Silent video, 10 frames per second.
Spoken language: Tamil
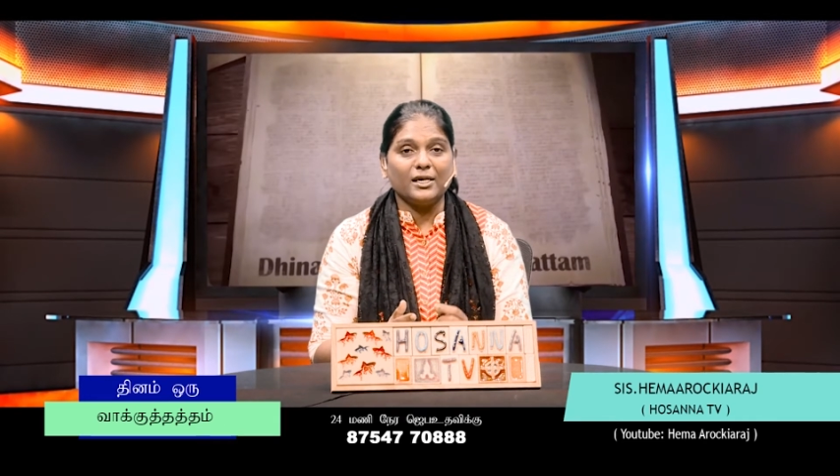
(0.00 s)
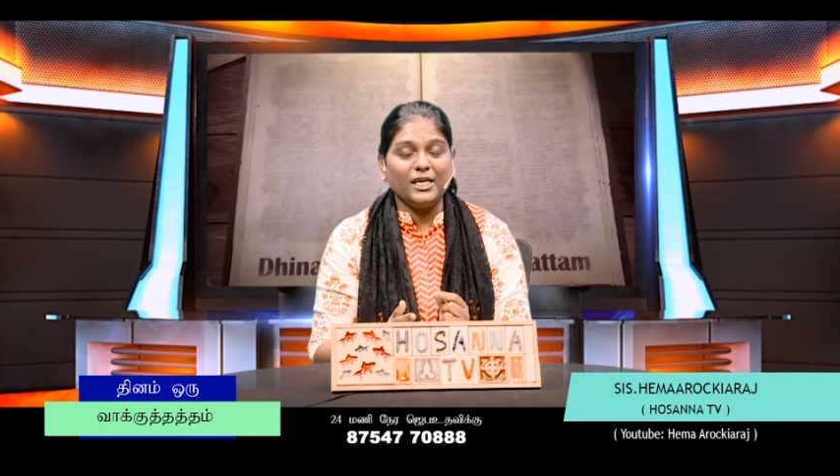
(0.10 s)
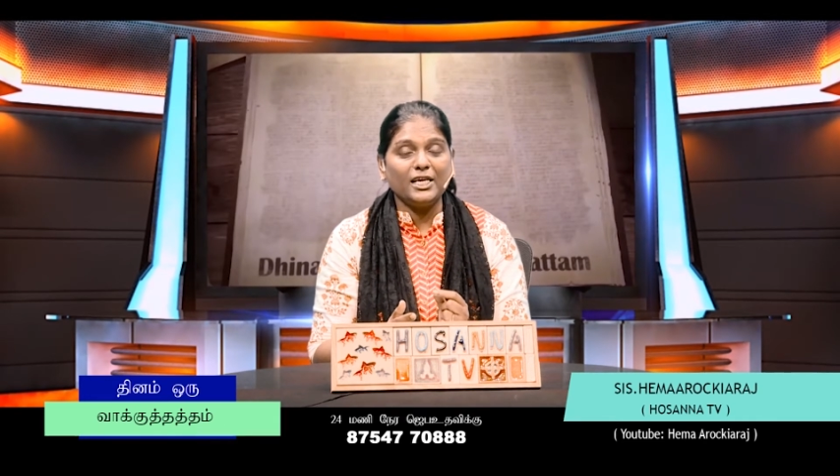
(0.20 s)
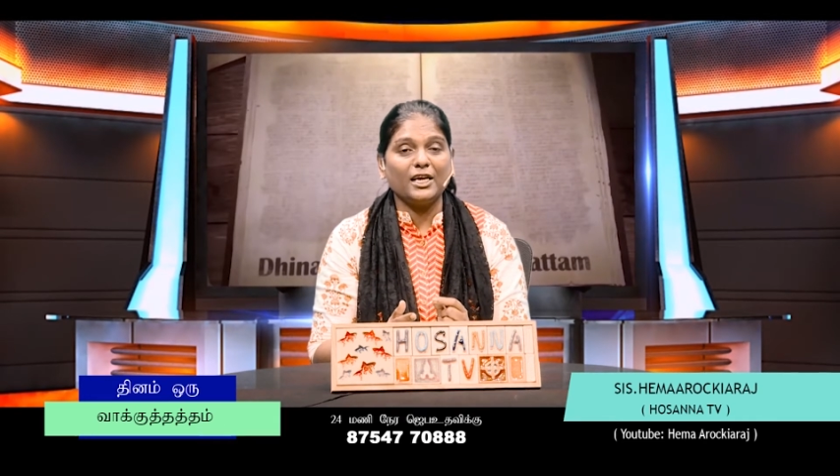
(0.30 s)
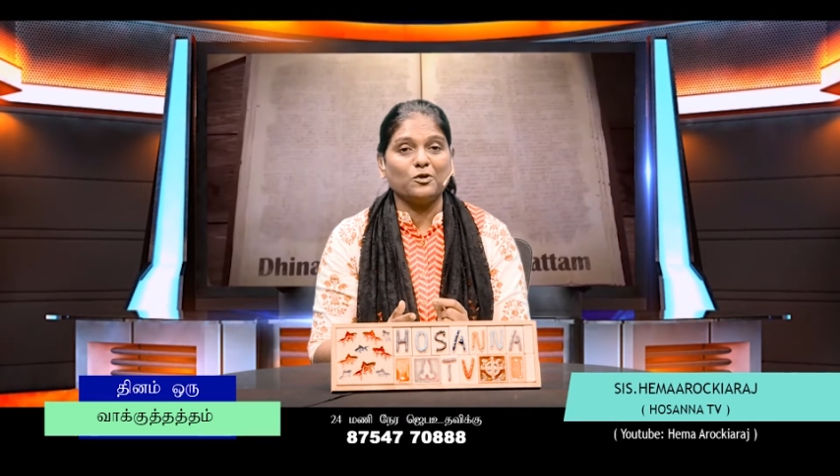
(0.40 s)

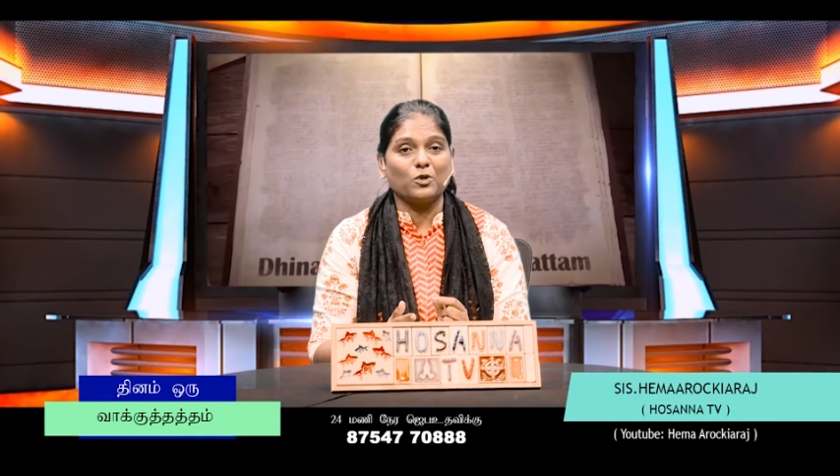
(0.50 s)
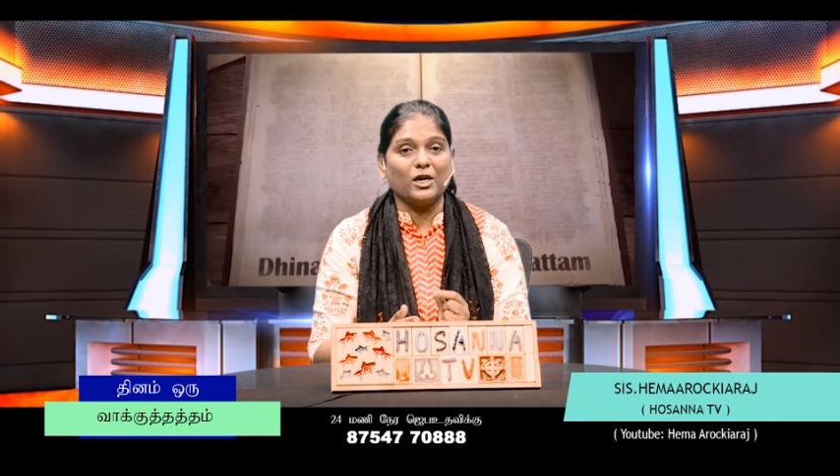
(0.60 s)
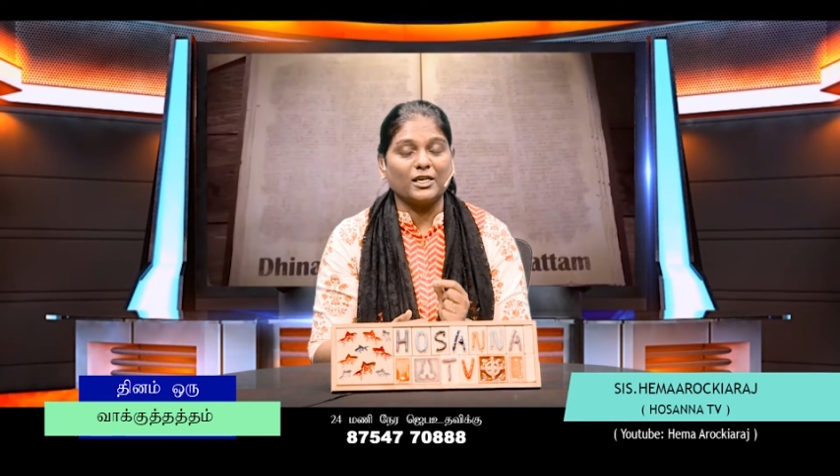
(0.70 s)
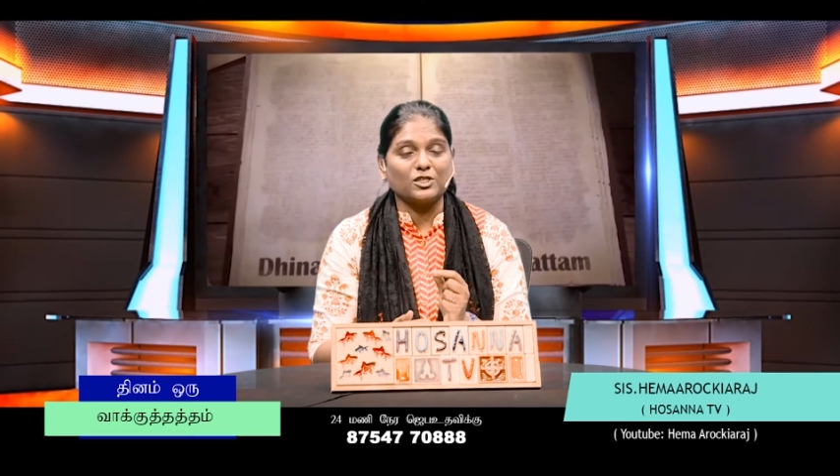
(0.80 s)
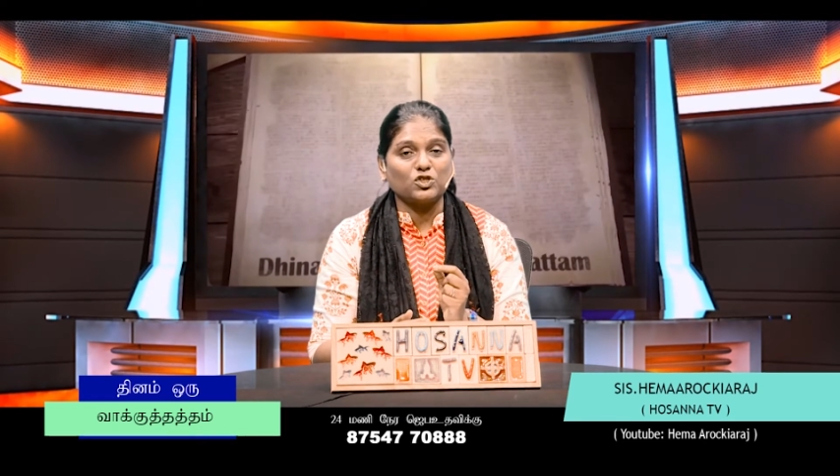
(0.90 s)
நீங்கள்
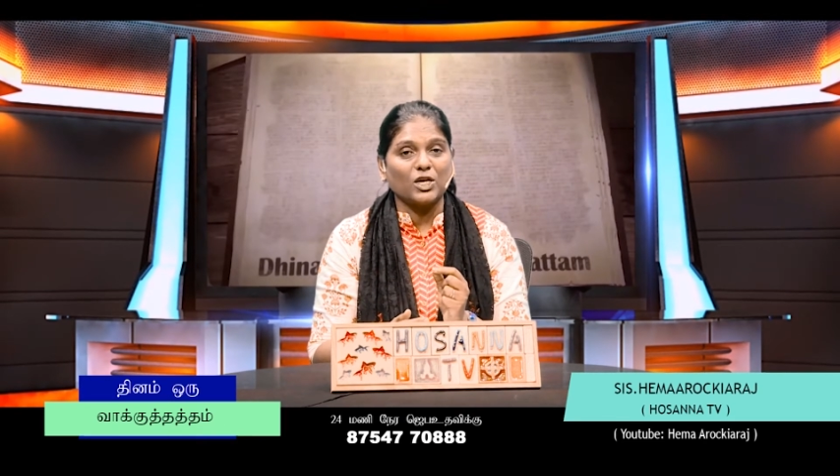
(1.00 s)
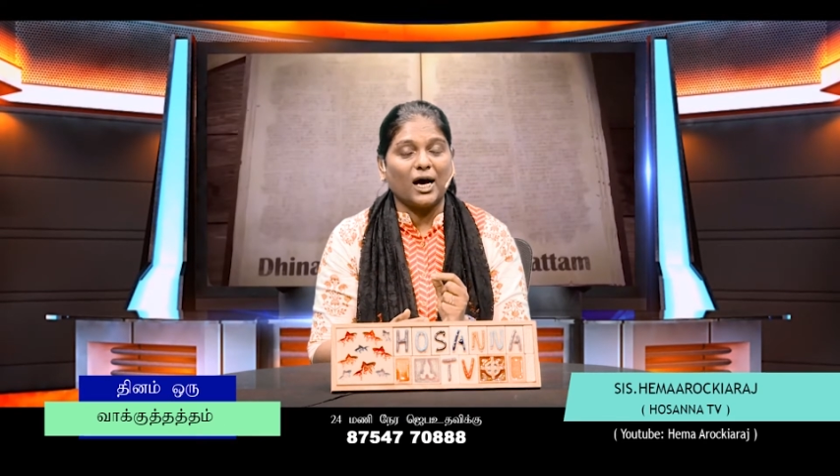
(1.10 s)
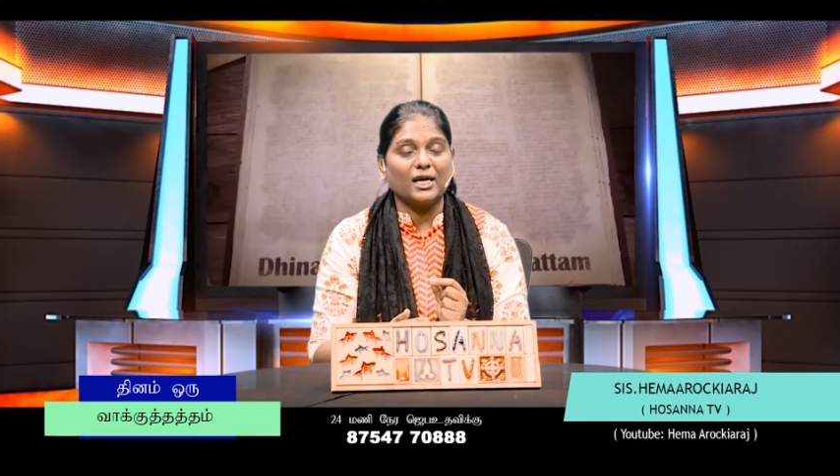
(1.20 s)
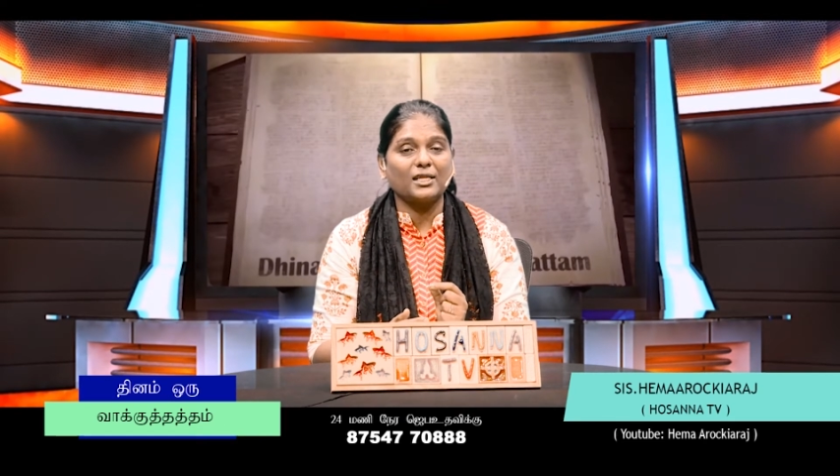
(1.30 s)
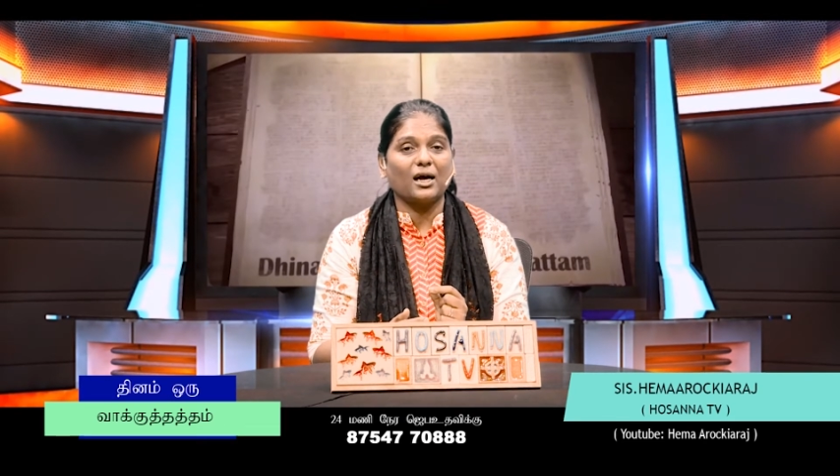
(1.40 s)
உங்களுக்கு
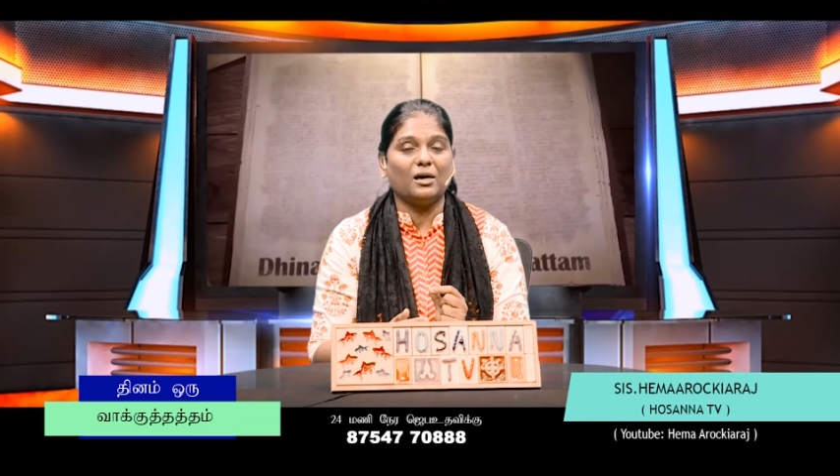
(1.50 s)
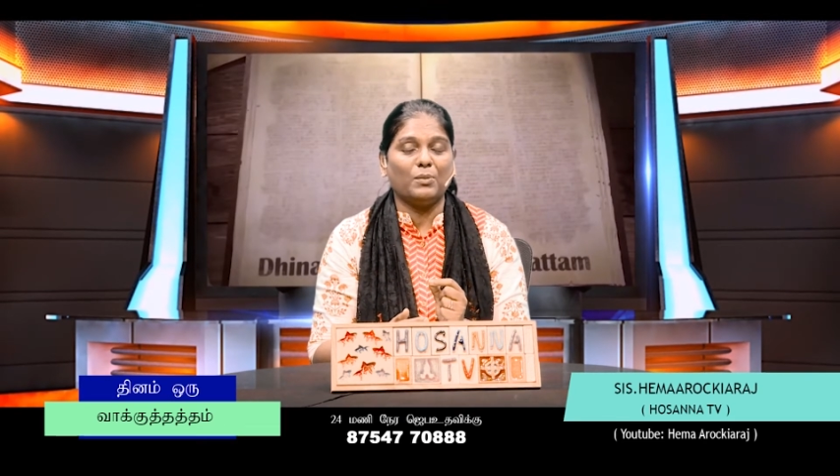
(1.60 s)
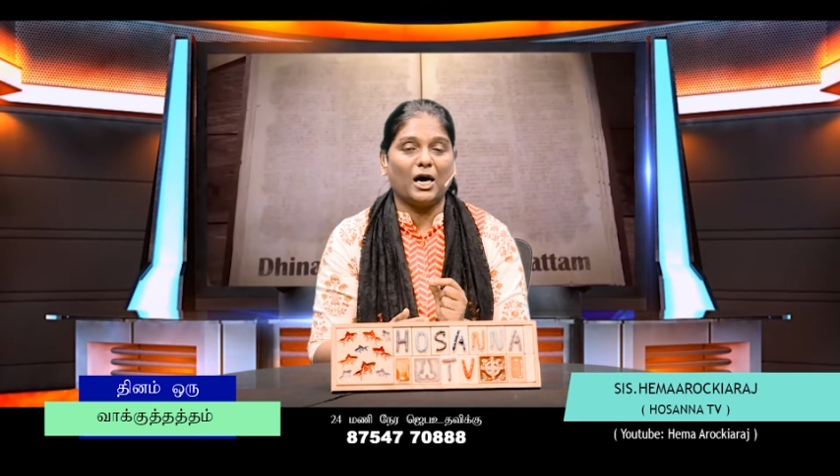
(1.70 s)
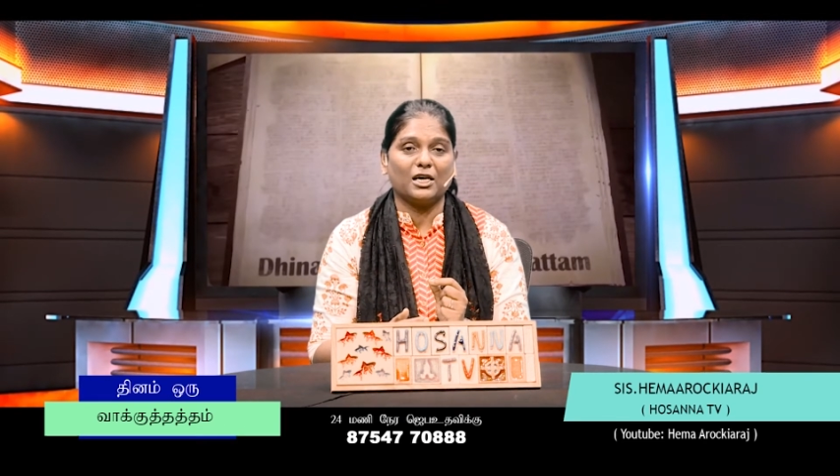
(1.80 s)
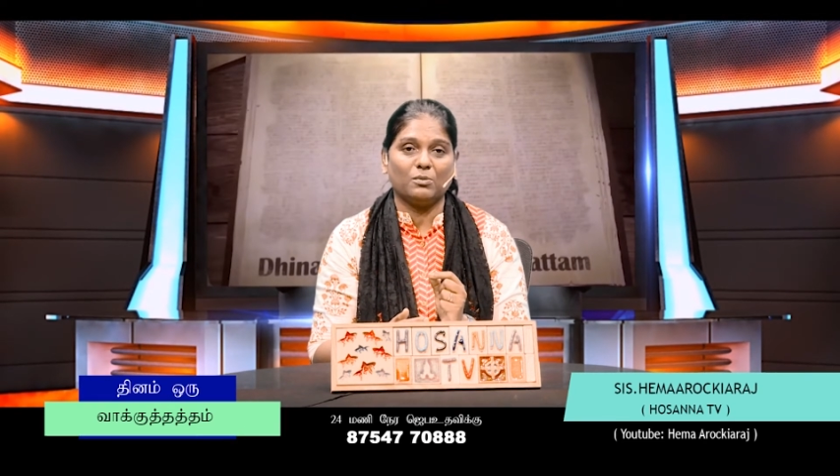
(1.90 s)

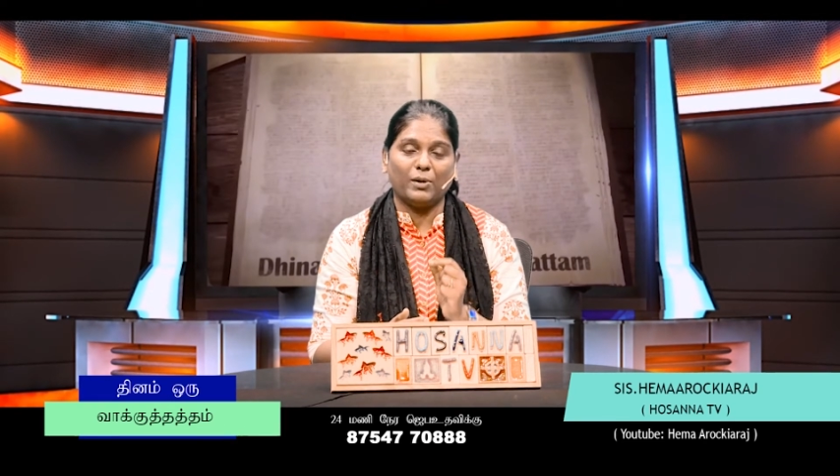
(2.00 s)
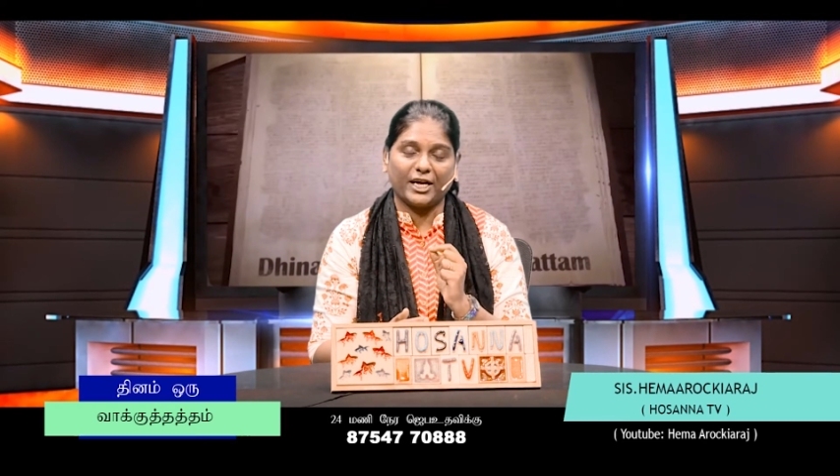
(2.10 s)
சாதகமாக